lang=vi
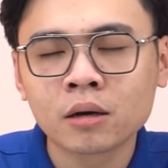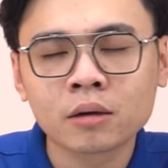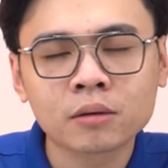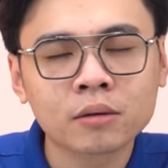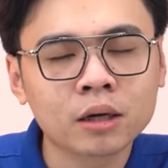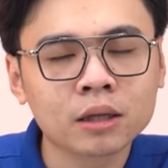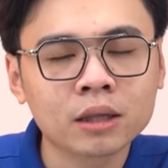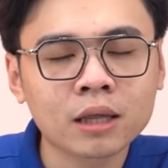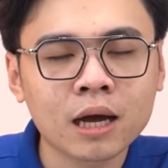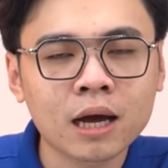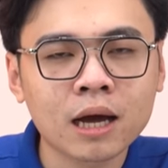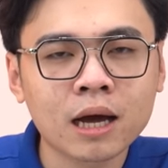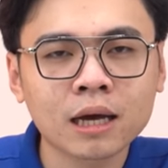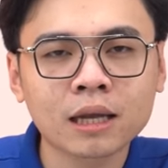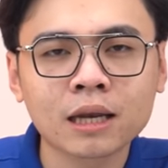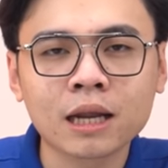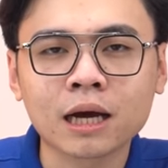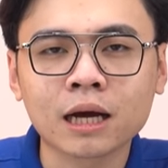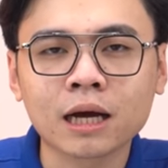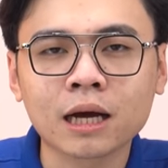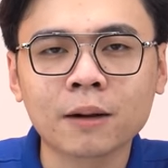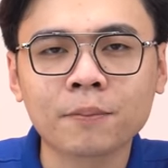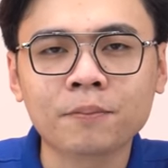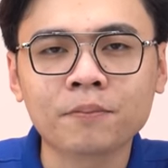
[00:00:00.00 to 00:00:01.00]
người ta hay
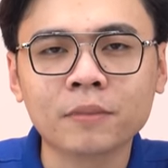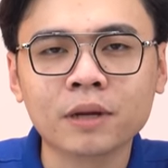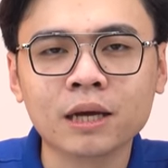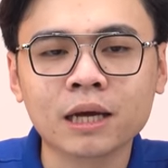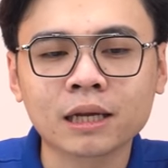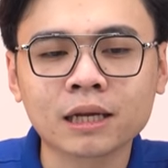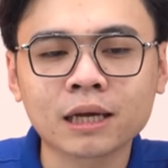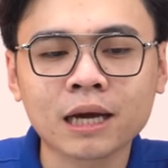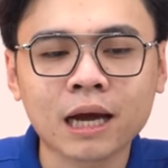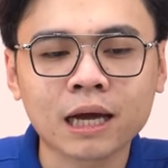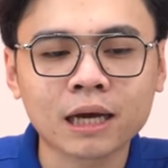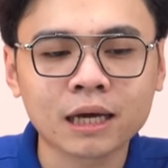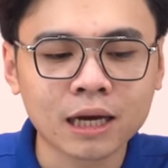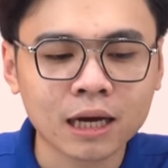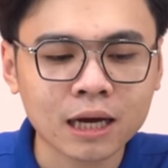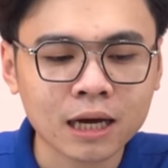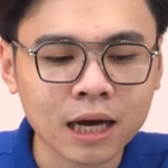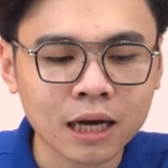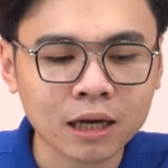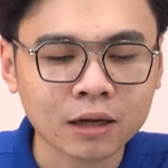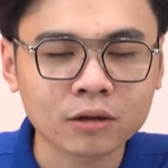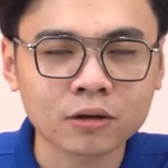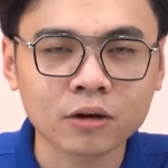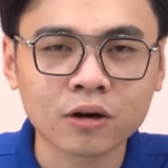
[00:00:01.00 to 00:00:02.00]
đề cập đến cái khía cạnh